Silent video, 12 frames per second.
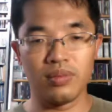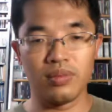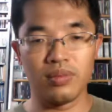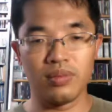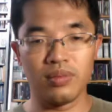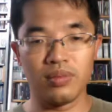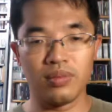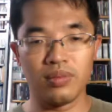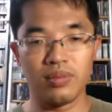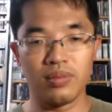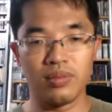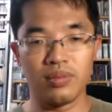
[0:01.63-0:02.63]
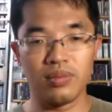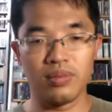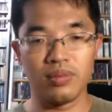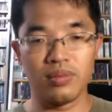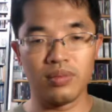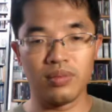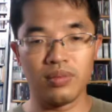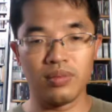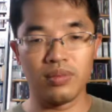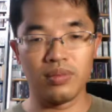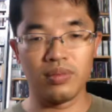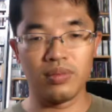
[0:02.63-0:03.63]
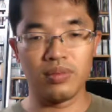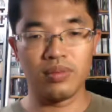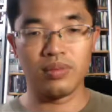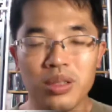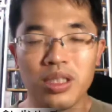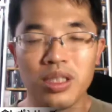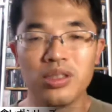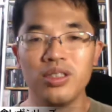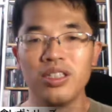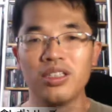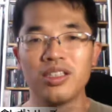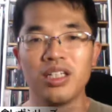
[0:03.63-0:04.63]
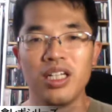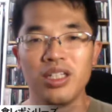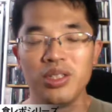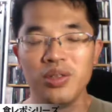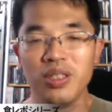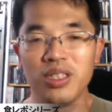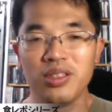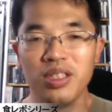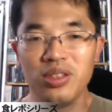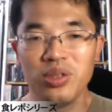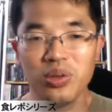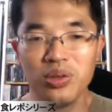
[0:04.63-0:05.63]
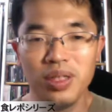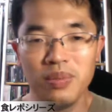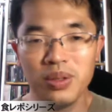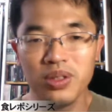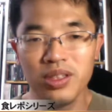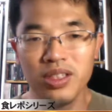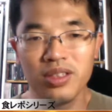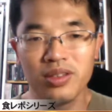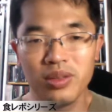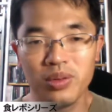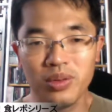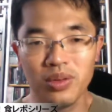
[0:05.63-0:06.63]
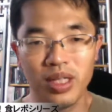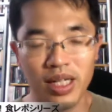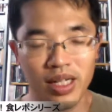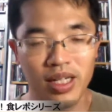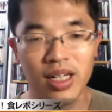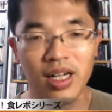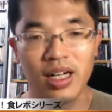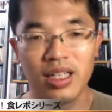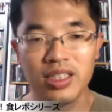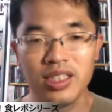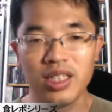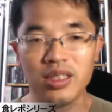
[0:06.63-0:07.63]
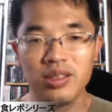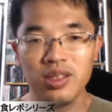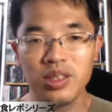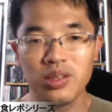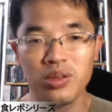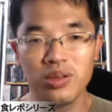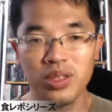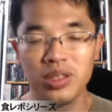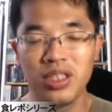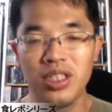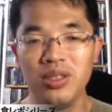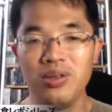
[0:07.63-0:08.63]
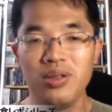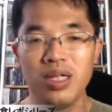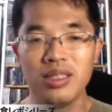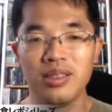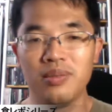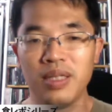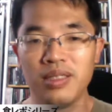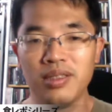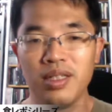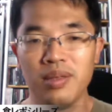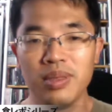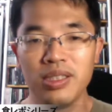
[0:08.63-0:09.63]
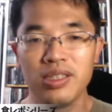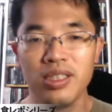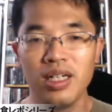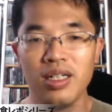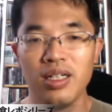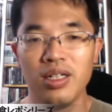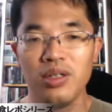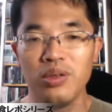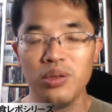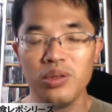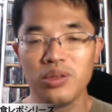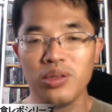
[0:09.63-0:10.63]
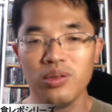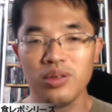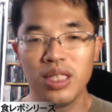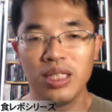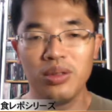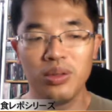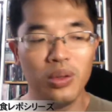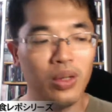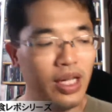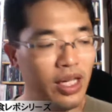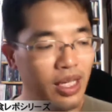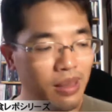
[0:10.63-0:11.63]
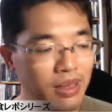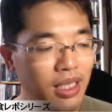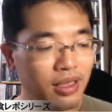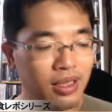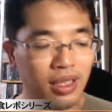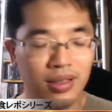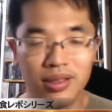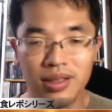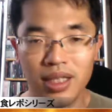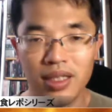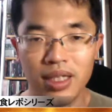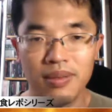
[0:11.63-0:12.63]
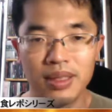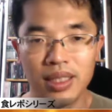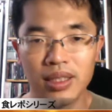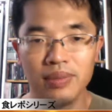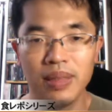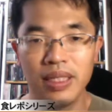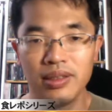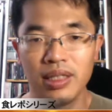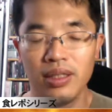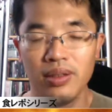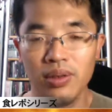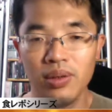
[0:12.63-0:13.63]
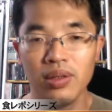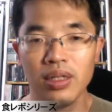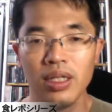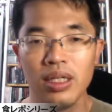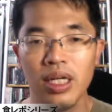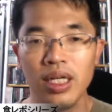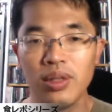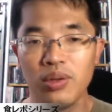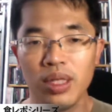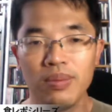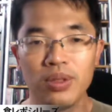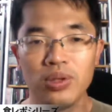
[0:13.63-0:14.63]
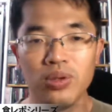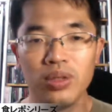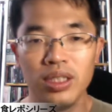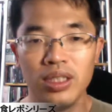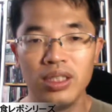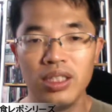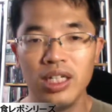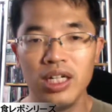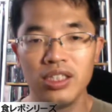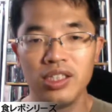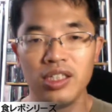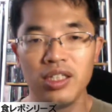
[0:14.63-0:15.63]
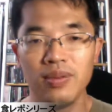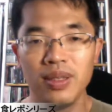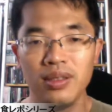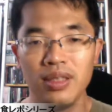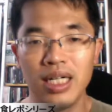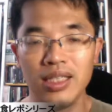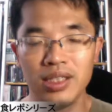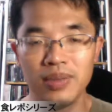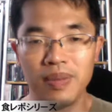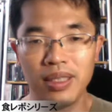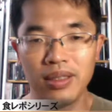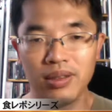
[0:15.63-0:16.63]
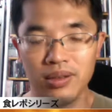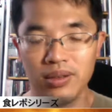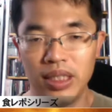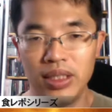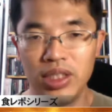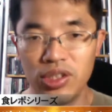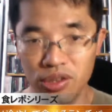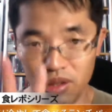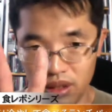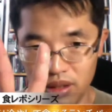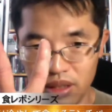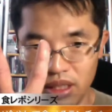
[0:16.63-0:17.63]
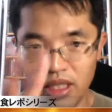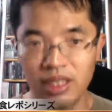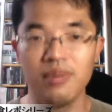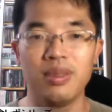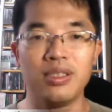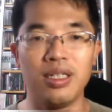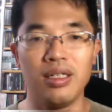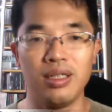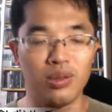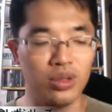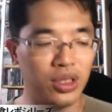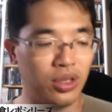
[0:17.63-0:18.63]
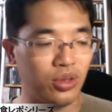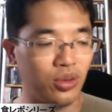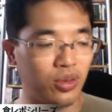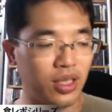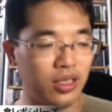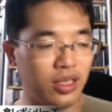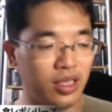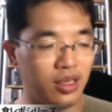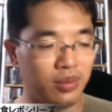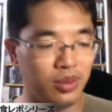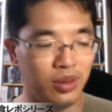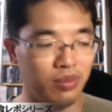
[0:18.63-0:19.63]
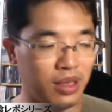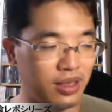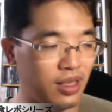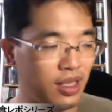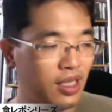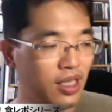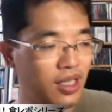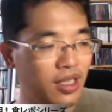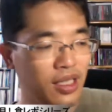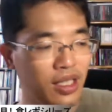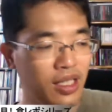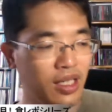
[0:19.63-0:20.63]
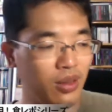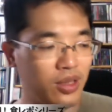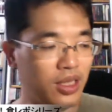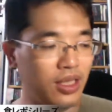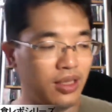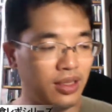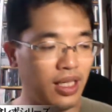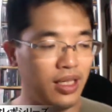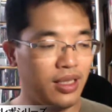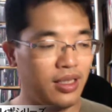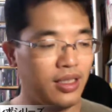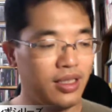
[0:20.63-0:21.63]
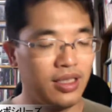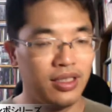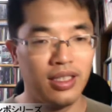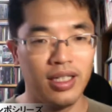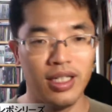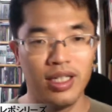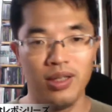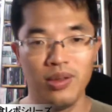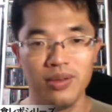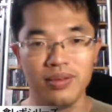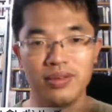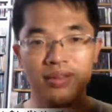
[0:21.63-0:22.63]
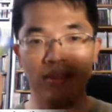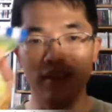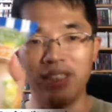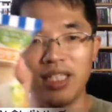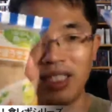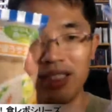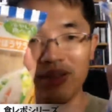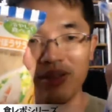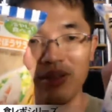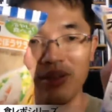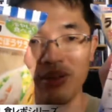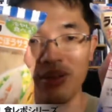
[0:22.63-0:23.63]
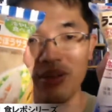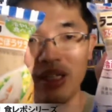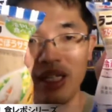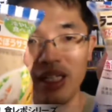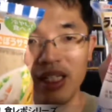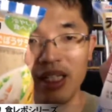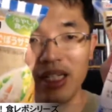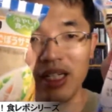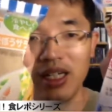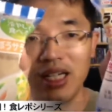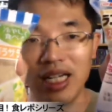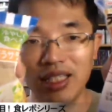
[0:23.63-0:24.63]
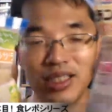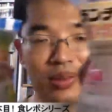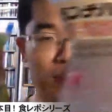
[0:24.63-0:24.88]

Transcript: 皆さん、こんにちは。ネットビスアナリスト、横田修林です。今日はですね、食レポシリーズということで、8月26日、昨日発売されました、ローソンさんと、えー、山崎さんですね、山崎パンさんの、えー、コラボ商品、冷やして食べるランチパック、えー、2種類、え出ました、えこちらを紹介したいと思います。えこちらですね、せーの、じゃらんということで、ラン